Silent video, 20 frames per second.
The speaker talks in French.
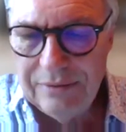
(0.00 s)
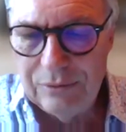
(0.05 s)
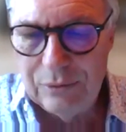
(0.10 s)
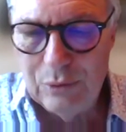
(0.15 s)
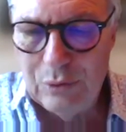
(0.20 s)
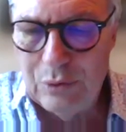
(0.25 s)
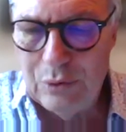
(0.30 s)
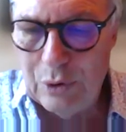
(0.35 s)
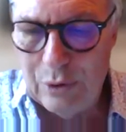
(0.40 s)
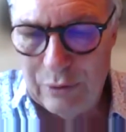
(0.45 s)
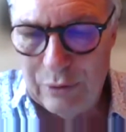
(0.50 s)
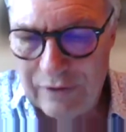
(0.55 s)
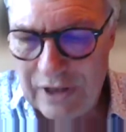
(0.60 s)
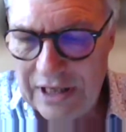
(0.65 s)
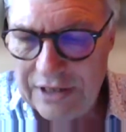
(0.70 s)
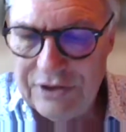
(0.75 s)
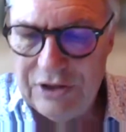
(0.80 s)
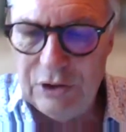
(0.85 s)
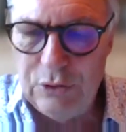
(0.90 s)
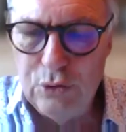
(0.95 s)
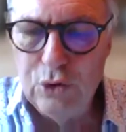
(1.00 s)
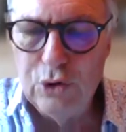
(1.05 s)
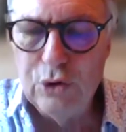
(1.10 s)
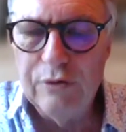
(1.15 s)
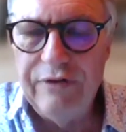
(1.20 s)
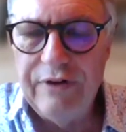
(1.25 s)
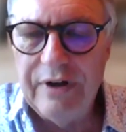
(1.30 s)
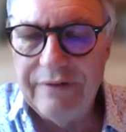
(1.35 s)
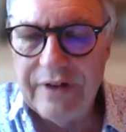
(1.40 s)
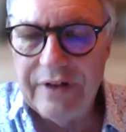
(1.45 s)
Donc euh, voilà, c'est
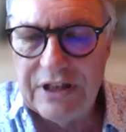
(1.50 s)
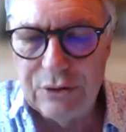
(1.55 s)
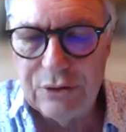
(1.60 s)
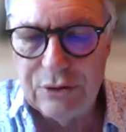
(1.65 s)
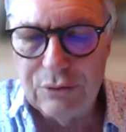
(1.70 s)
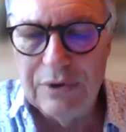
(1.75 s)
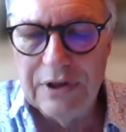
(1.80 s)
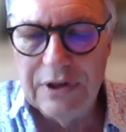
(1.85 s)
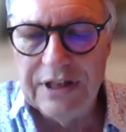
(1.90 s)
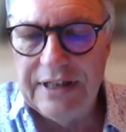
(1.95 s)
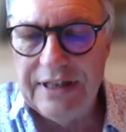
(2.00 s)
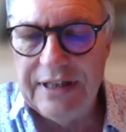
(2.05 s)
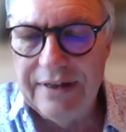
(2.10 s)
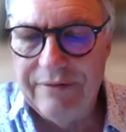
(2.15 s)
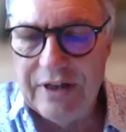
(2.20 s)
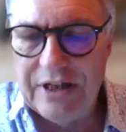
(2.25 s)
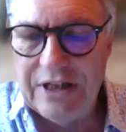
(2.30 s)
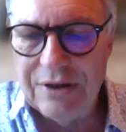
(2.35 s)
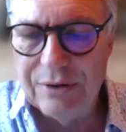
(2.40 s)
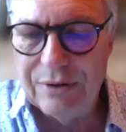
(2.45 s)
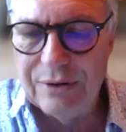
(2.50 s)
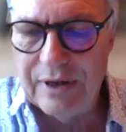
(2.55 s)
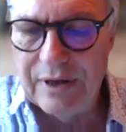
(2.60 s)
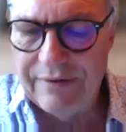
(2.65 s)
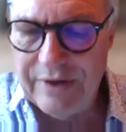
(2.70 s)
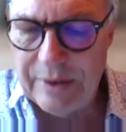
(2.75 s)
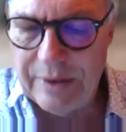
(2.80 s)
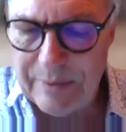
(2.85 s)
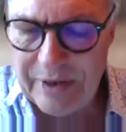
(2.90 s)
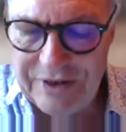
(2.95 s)
toujours fait avec soin et avec, euh,
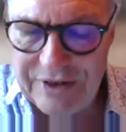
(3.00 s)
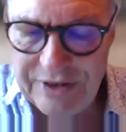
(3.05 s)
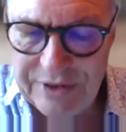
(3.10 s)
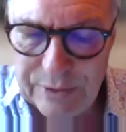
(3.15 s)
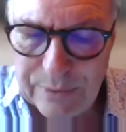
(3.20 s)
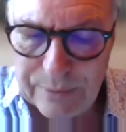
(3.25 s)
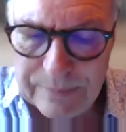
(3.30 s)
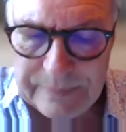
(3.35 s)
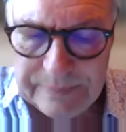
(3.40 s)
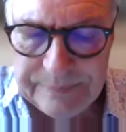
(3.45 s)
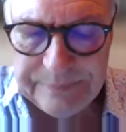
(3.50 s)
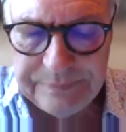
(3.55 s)
avec précision.